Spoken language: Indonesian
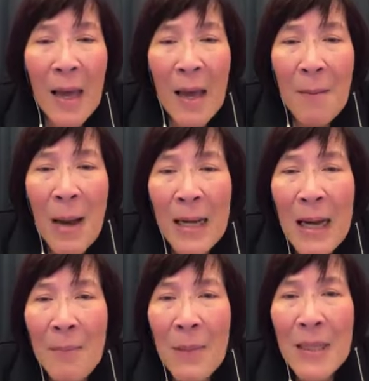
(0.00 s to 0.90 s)

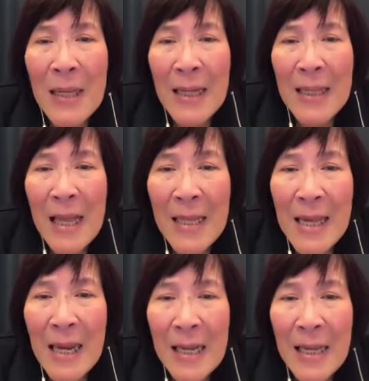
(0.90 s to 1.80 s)
Maka penderitaan
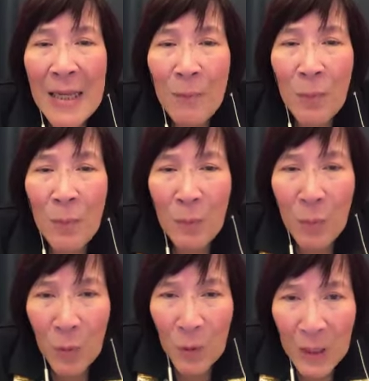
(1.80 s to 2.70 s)
Jelly
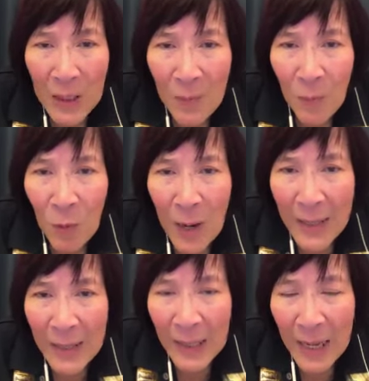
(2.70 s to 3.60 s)
pun
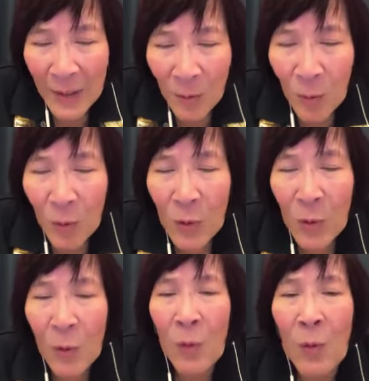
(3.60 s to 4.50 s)
dimulai dengan
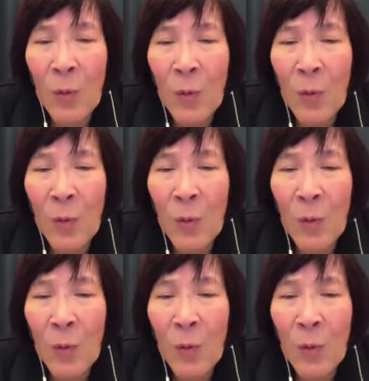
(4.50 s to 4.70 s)
sungguh-sungguh.